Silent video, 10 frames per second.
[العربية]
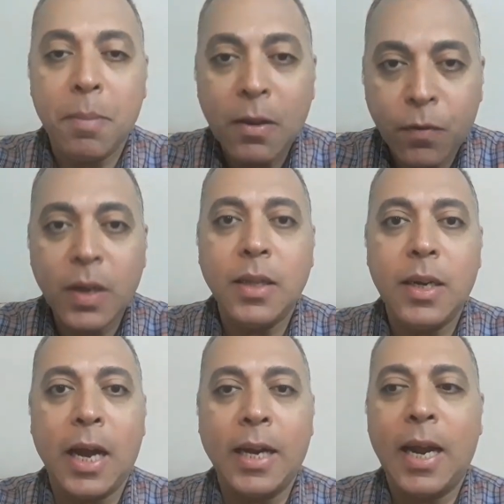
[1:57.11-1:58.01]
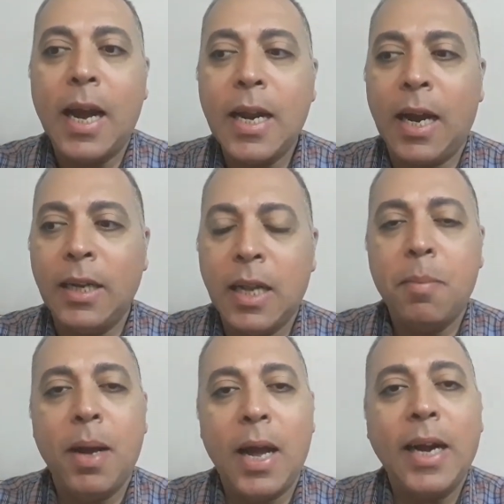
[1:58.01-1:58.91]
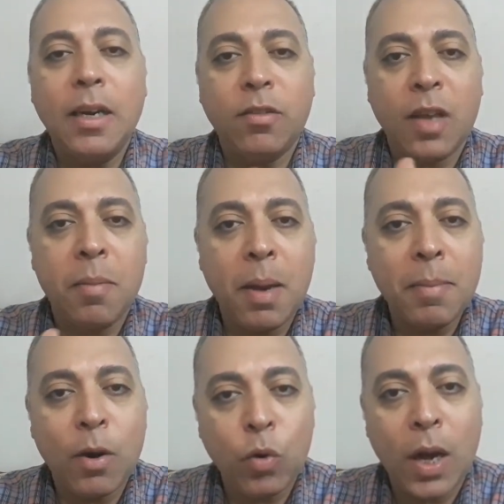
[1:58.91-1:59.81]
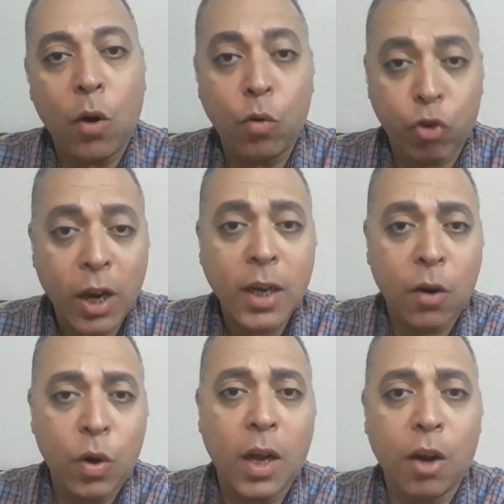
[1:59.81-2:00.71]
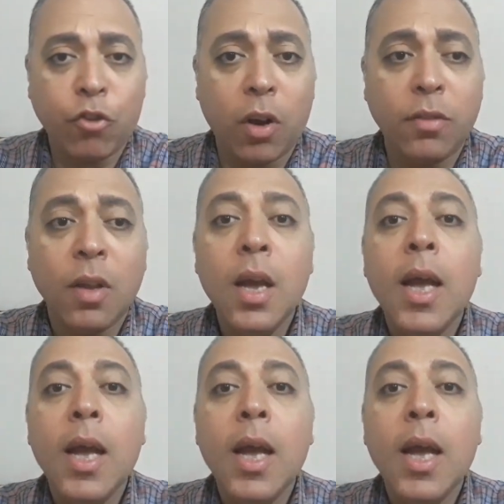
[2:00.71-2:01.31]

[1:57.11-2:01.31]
بيفيدني يعني انا عندما اجلس امام هؤلاء او اشاهد هؤلاء الاشخاص